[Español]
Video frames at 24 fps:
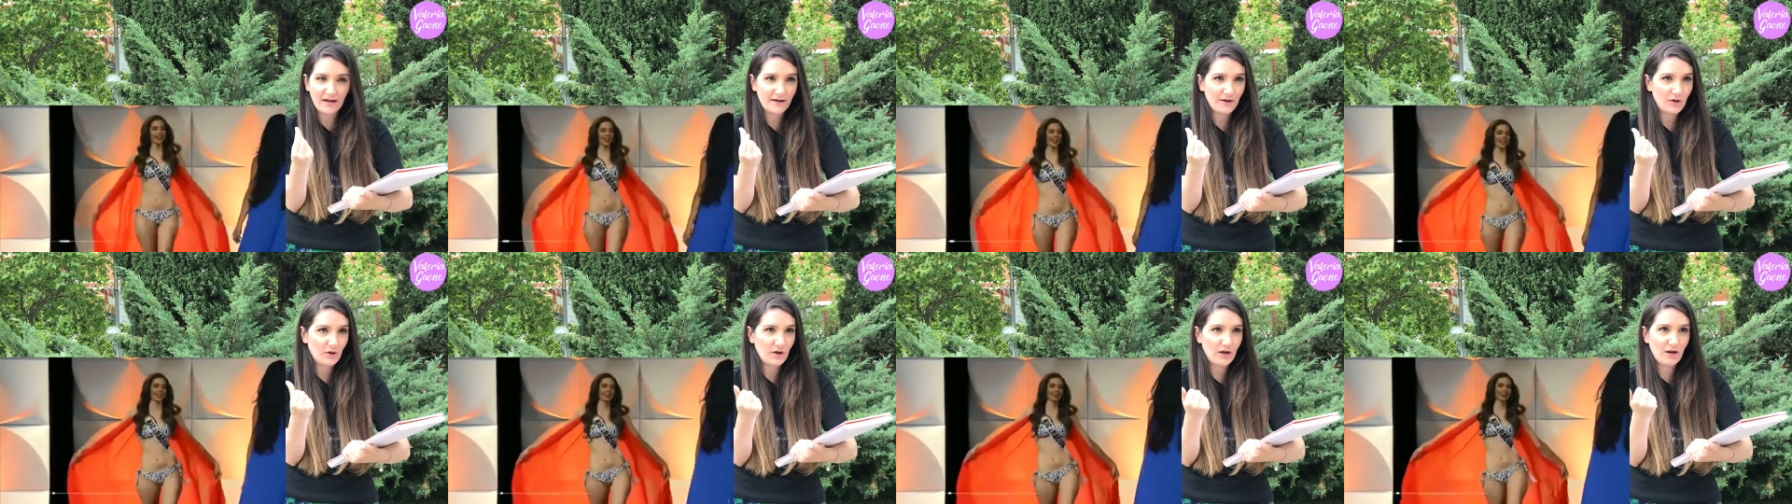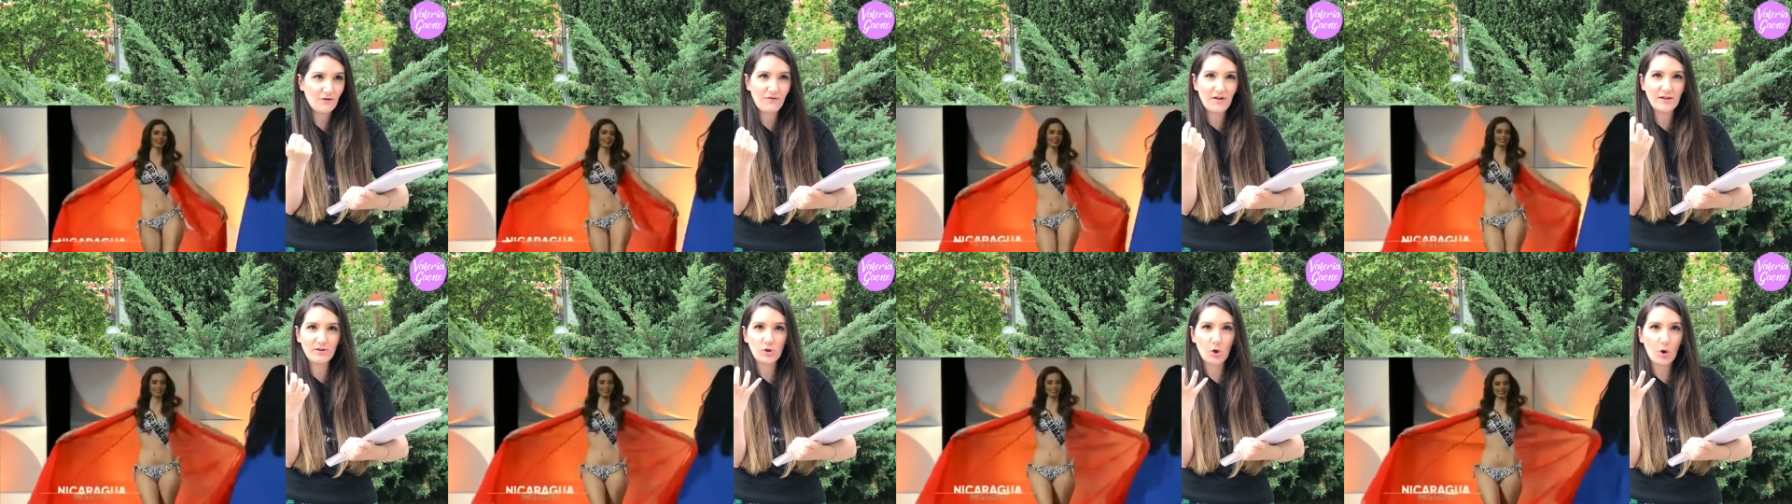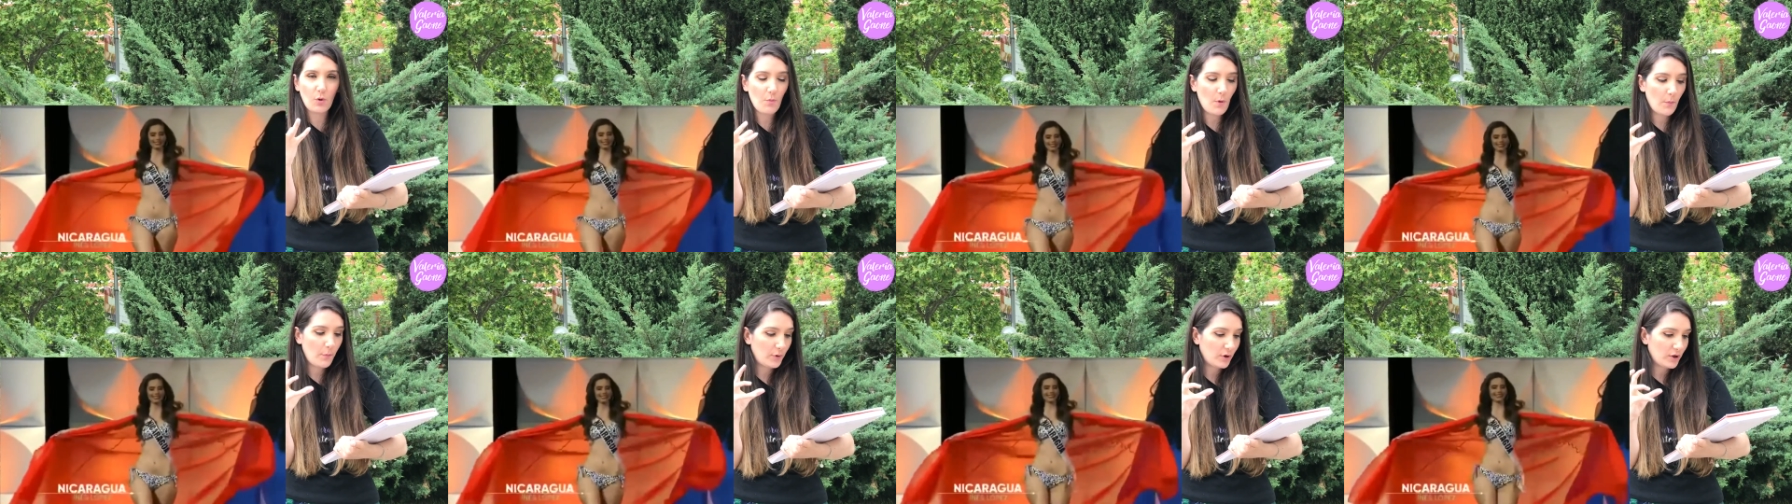creo que le faltó
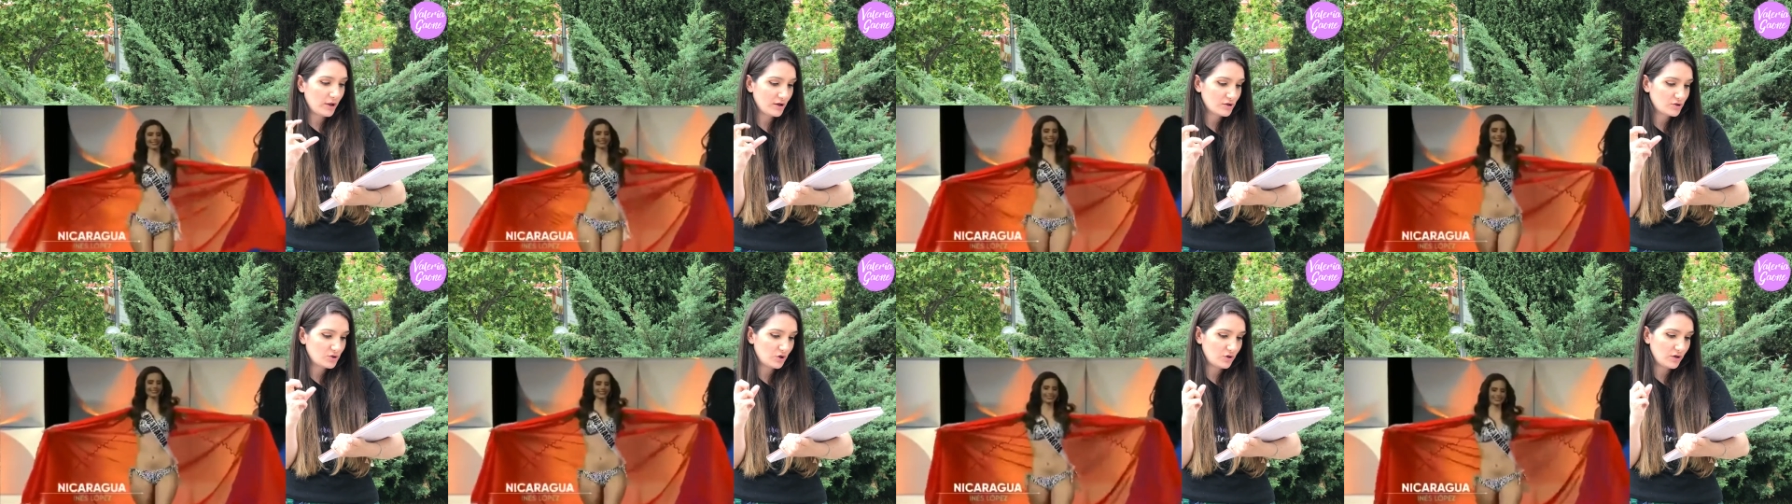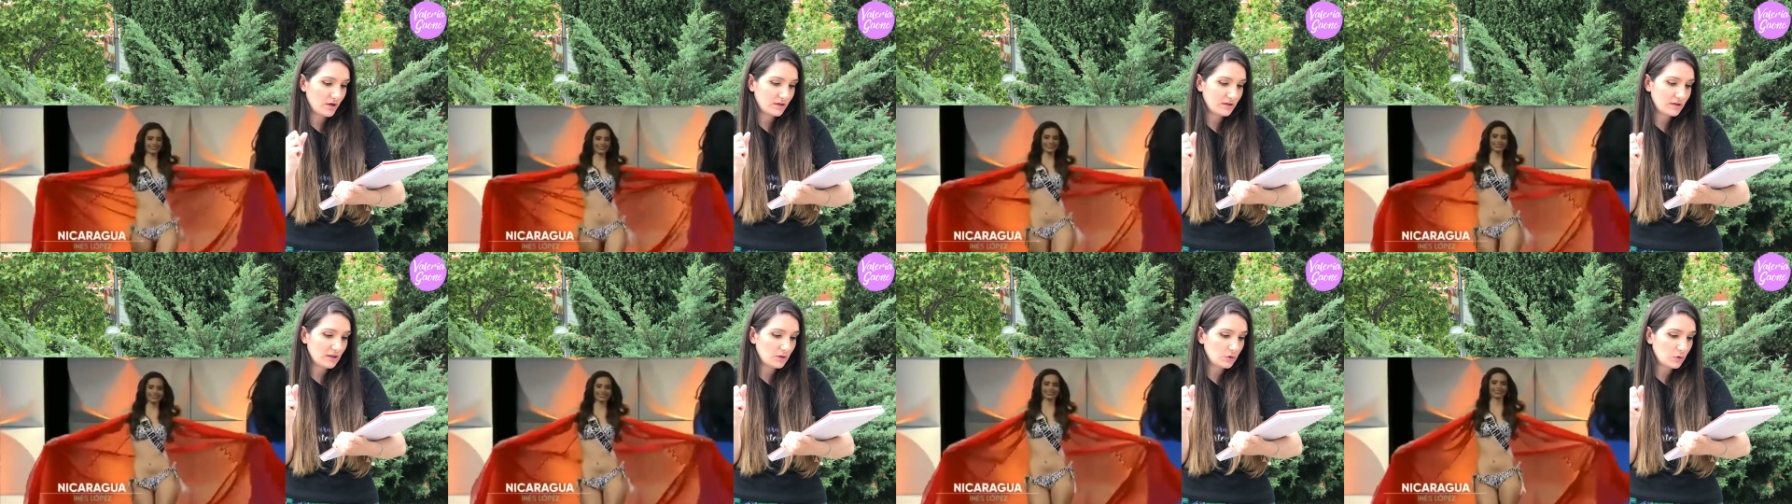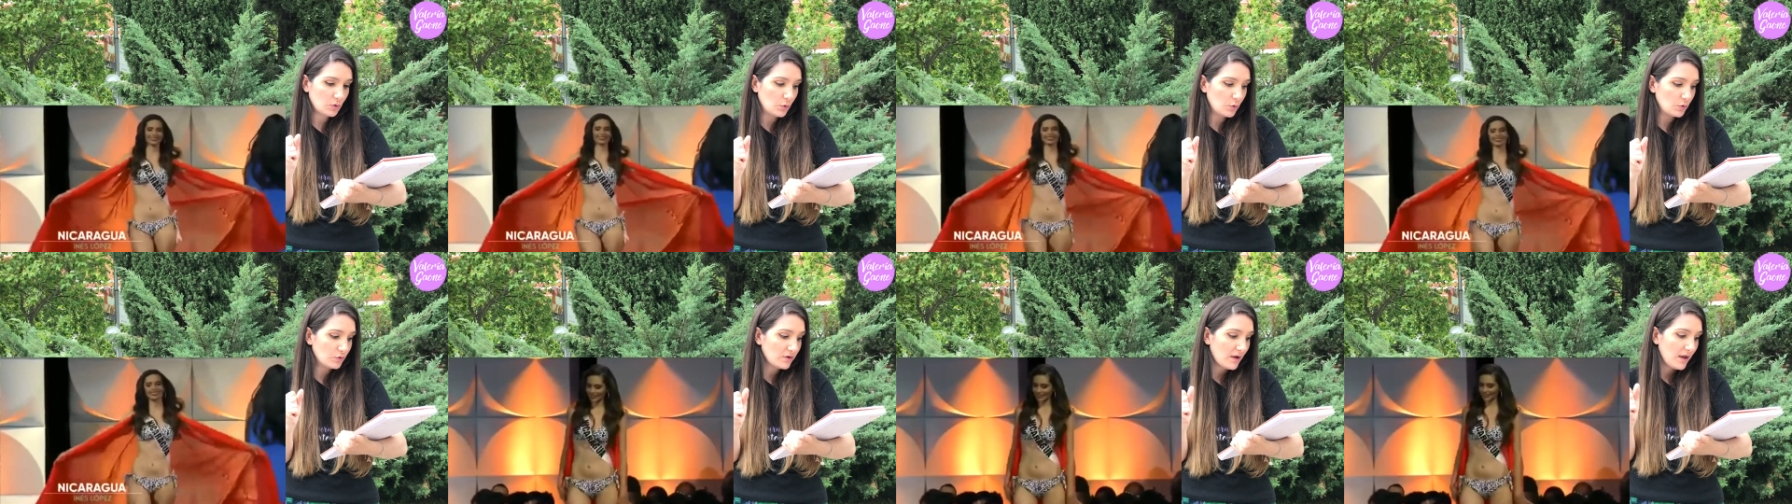como proyección de
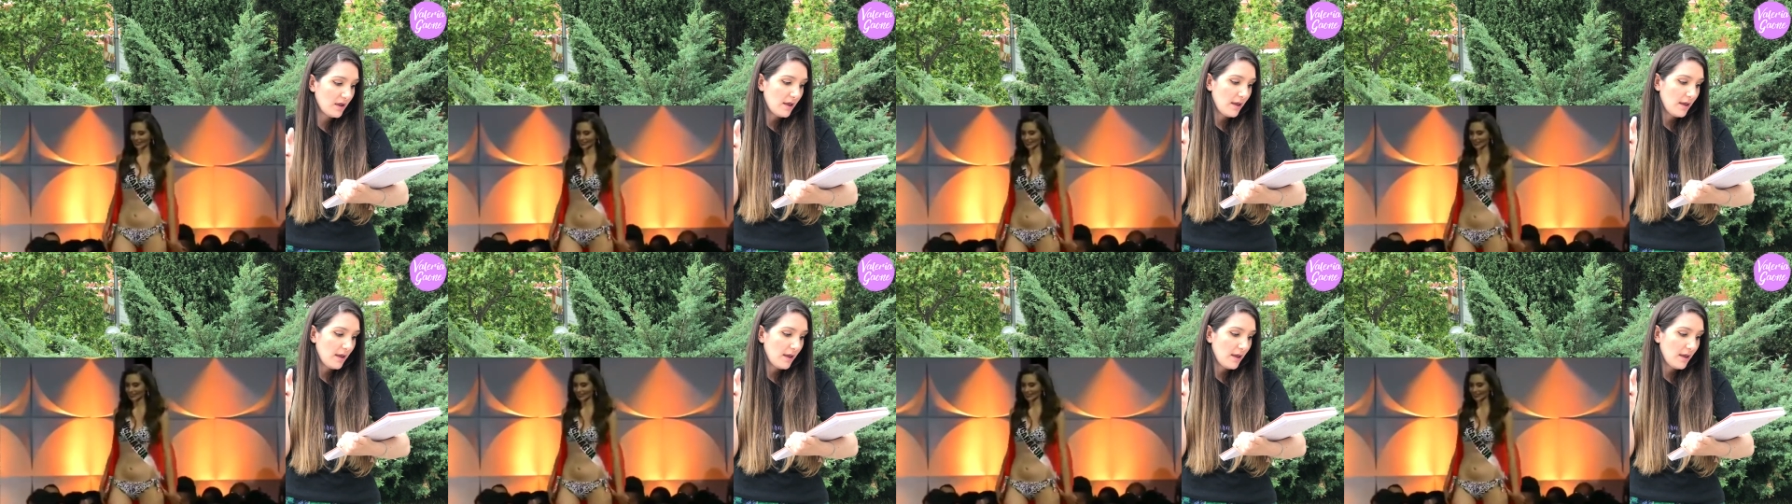actitud,